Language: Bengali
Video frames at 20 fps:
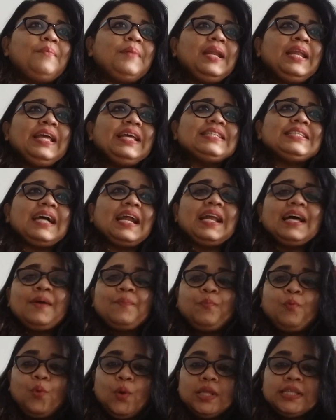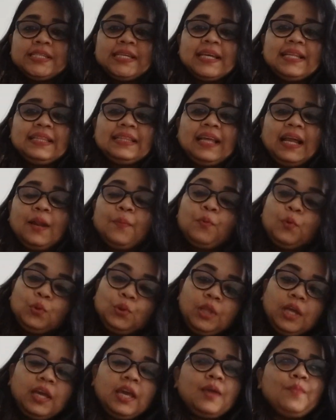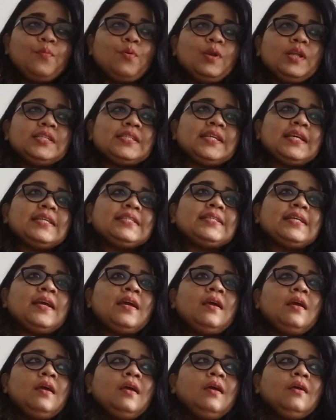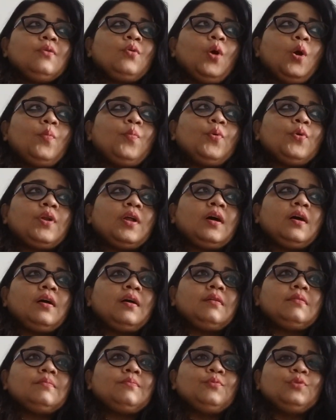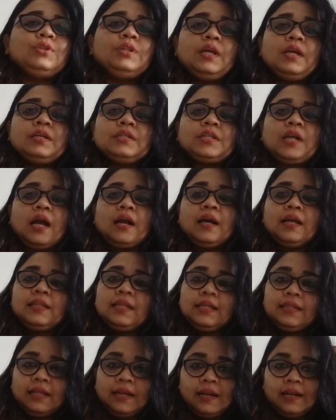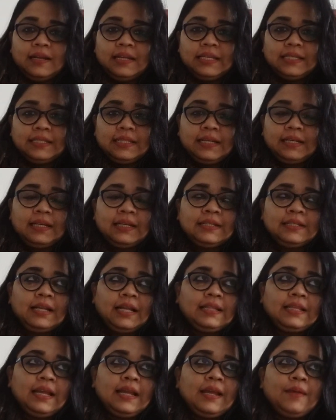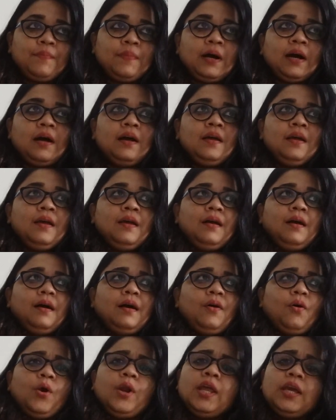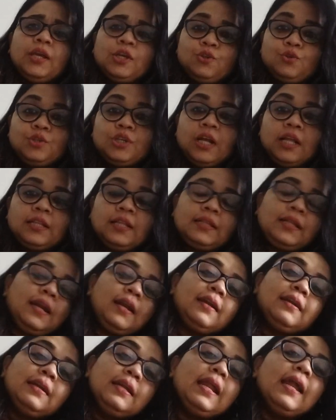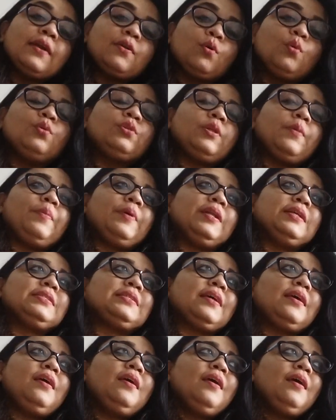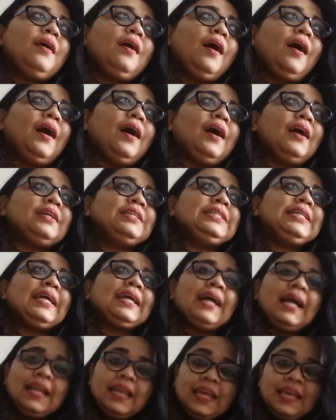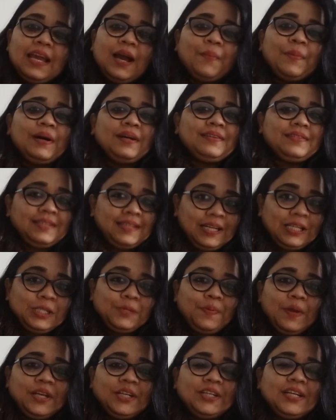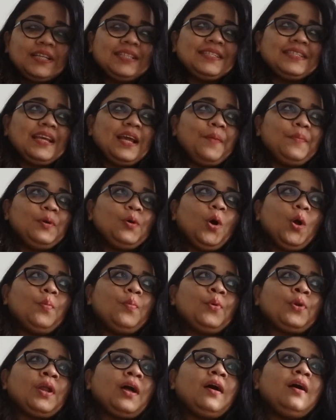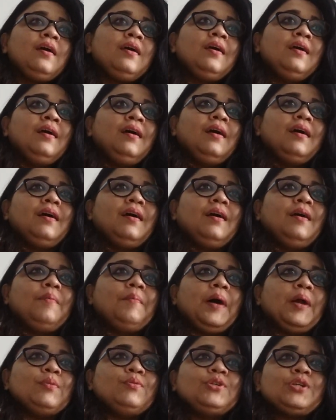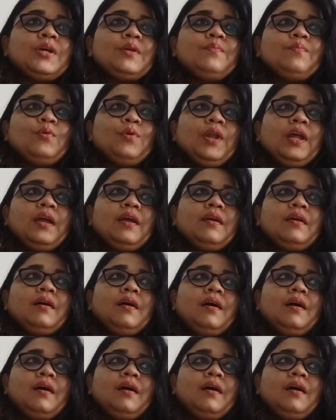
মানে যারা পড়েছেন তারা প্রত্যেকেই বলেছে যে গল্পটা মধ্যে সাংঘাতিক তারা নিজেদেরকে সাথে বা অনেক কিছুর সাথে তারা রিলেট করতে পেরেছে আর সেখানেই আমার স্যাটিসফ্যাকশান যে আমি গল্পটা মানুষের মনে